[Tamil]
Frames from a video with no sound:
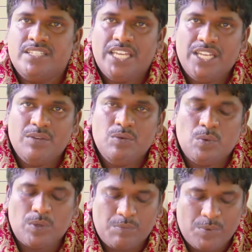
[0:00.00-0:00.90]
இன்னும்
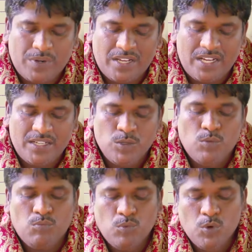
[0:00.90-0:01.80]
கூறப்போனால்
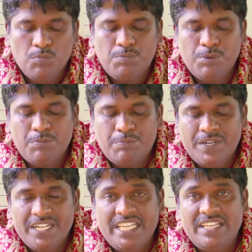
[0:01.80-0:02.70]
மூப்பு
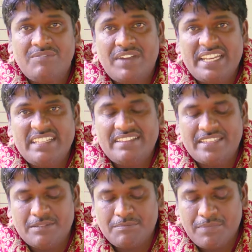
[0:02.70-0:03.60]
பிணி
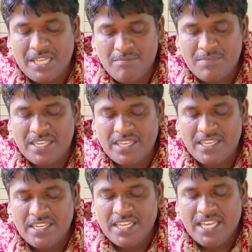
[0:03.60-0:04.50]
வருத்தம் மென்மை
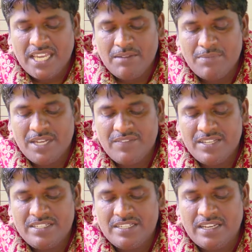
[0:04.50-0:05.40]

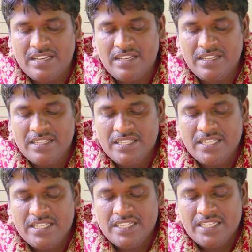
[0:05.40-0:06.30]
என்பனவற்றில்
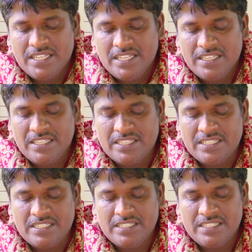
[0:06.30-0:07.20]
இருந்து
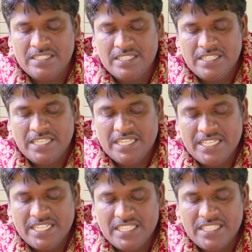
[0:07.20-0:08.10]

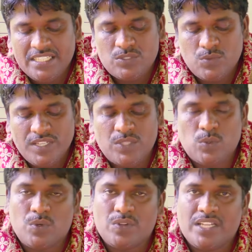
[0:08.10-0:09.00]
இழந்து சுவை
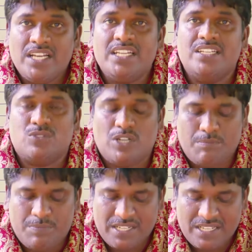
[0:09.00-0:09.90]
தோன்றுதல் என்று
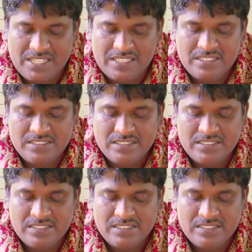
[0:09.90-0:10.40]
சொல்லப்படுகின்றது